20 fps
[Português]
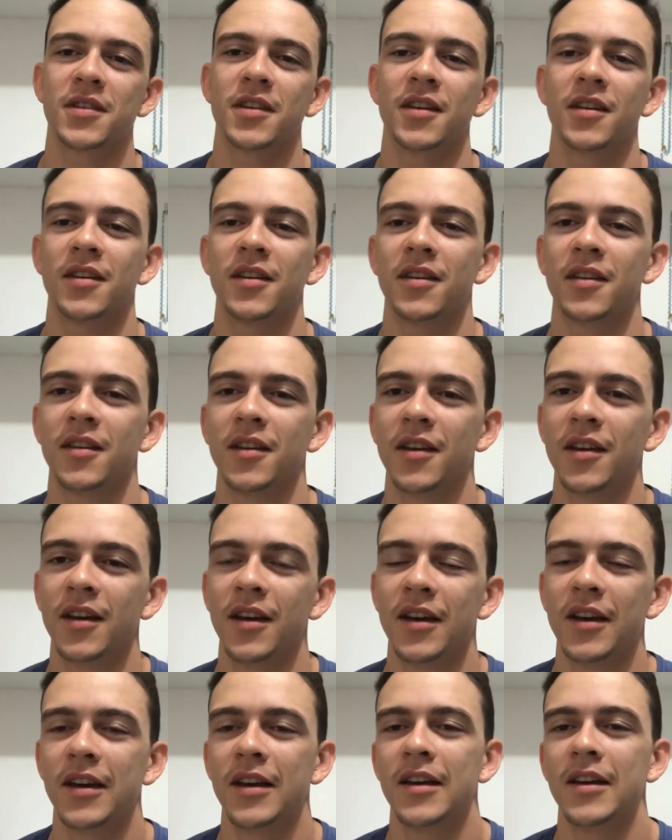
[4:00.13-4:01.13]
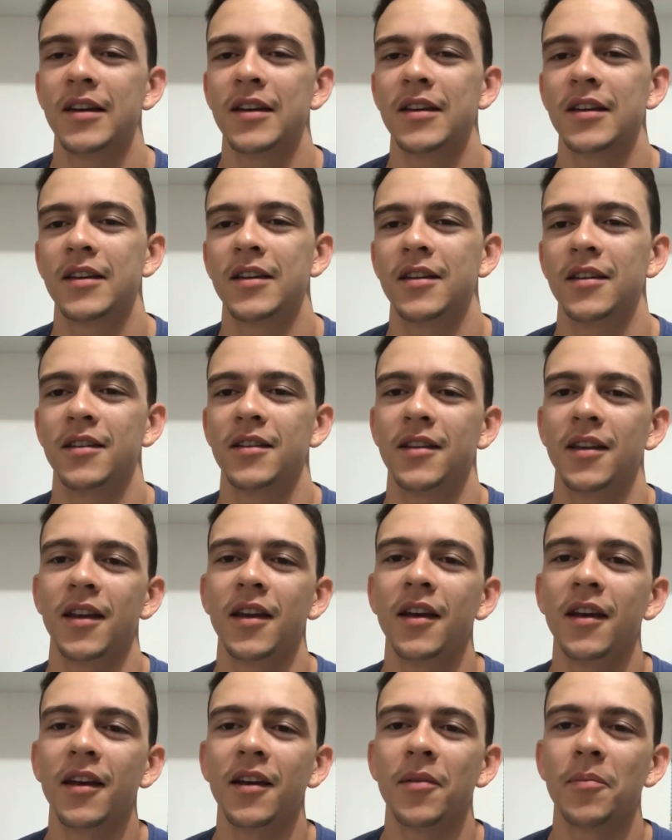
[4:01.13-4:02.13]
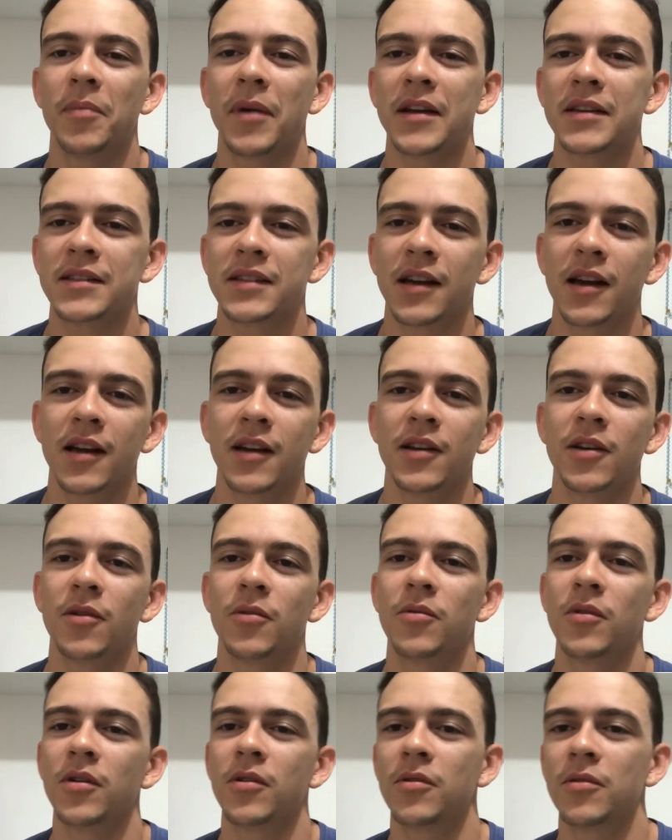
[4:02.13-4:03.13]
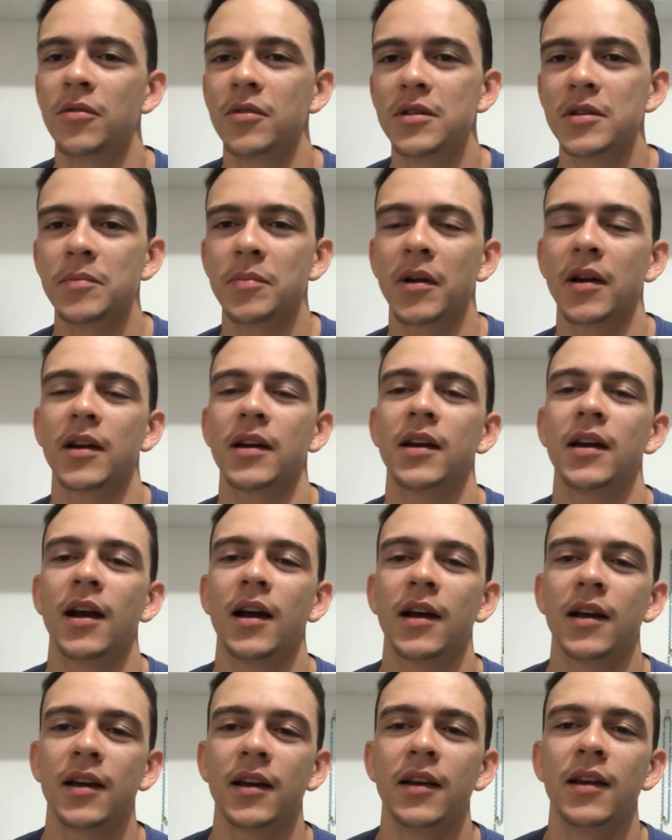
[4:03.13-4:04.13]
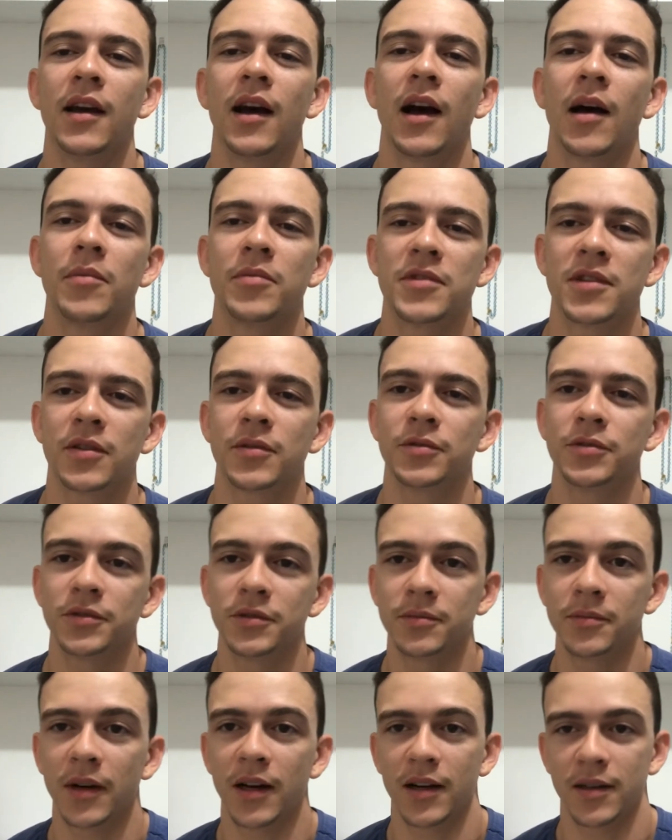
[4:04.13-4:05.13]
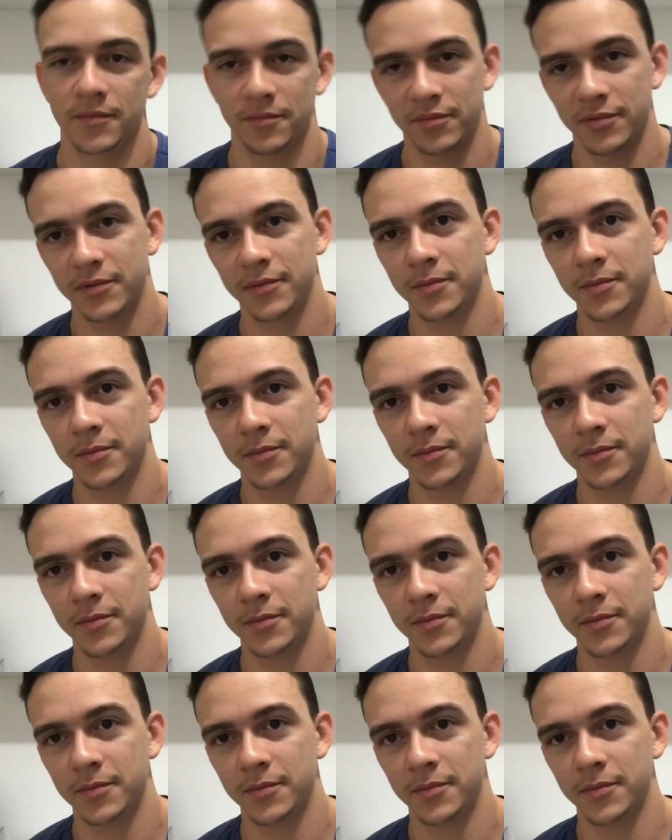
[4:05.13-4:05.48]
tem que, que ter, passar em alguma coisa para criar aquele hábito, se acostumar.